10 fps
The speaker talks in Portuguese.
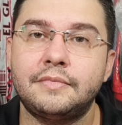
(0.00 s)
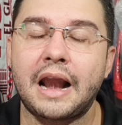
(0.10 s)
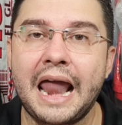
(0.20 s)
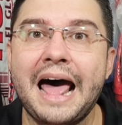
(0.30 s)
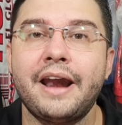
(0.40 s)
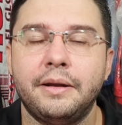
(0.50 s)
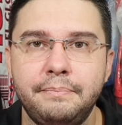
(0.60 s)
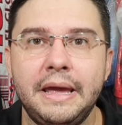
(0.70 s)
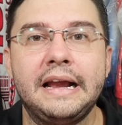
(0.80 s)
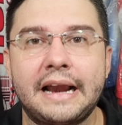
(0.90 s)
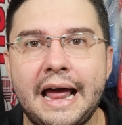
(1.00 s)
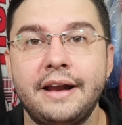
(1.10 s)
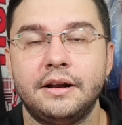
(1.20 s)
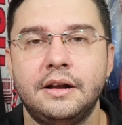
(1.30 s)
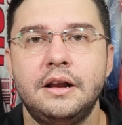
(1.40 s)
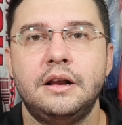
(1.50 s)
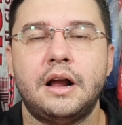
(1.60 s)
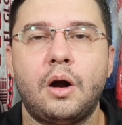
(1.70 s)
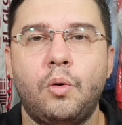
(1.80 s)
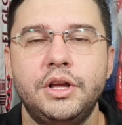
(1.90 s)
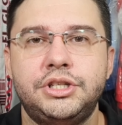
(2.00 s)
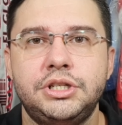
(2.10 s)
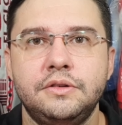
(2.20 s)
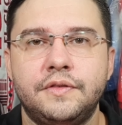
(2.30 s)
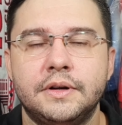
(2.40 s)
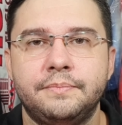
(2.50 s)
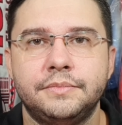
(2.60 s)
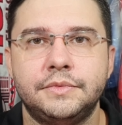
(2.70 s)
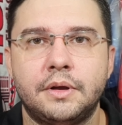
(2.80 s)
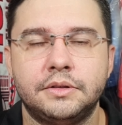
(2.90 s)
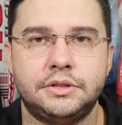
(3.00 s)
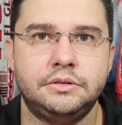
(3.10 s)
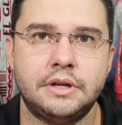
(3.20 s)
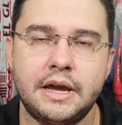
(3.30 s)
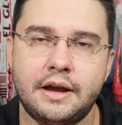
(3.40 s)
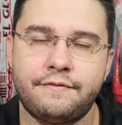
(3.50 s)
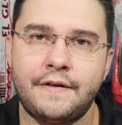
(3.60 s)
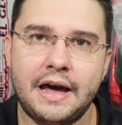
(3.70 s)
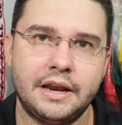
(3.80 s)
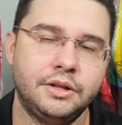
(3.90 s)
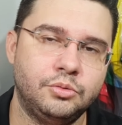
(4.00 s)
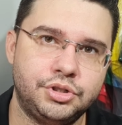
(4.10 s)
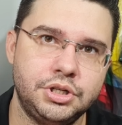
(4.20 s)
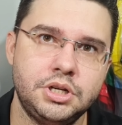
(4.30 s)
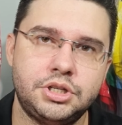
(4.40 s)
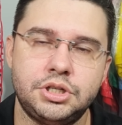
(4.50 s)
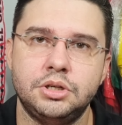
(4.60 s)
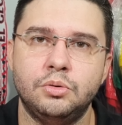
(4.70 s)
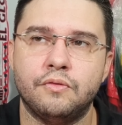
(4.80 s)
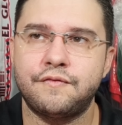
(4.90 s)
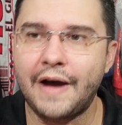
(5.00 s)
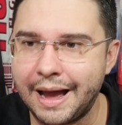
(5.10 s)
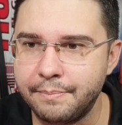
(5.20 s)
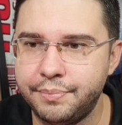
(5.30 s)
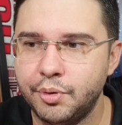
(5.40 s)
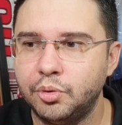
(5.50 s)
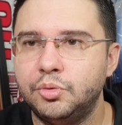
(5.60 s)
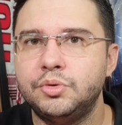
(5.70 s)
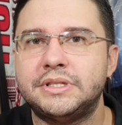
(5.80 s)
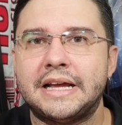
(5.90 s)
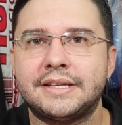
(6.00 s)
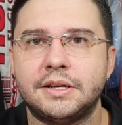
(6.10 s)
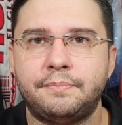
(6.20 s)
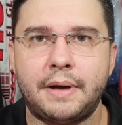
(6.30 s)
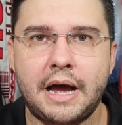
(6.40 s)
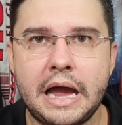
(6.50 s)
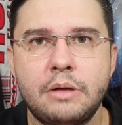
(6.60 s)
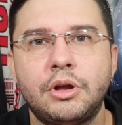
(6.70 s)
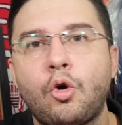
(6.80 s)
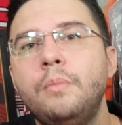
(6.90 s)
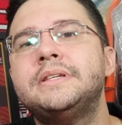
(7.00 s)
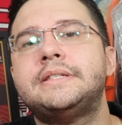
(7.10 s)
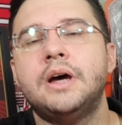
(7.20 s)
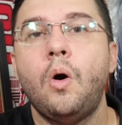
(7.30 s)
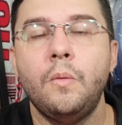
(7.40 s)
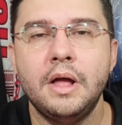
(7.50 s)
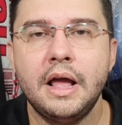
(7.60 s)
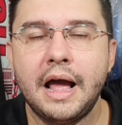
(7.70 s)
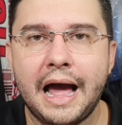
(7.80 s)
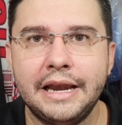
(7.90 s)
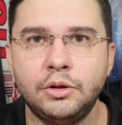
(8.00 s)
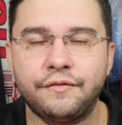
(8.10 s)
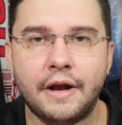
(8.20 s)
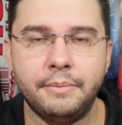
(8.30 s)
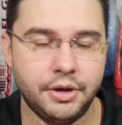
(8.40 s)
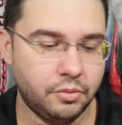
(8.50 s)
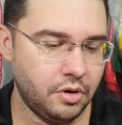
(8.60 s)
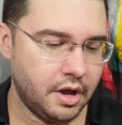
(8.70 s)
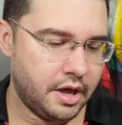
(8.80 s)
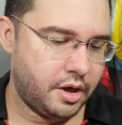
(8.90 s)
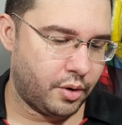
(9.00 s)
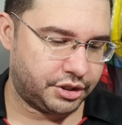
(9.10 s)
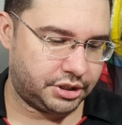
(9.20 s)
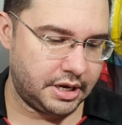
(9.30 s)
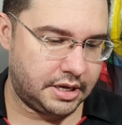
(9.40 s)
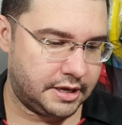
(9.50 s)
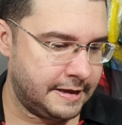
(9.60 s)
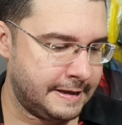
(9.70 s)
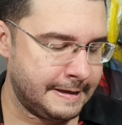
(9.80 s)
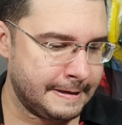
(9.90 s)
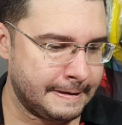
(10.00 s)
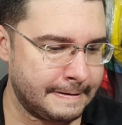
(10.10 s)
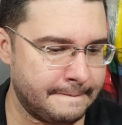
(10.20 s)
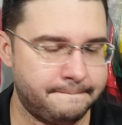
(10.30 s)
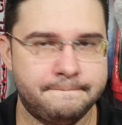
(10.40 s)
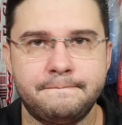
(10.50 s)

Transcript: clara, bem clara, a coletiva, de, né, a fala ali do Tite, do Fábio, do César Sampaio, da comissão ali do Flamengo. Eu achei que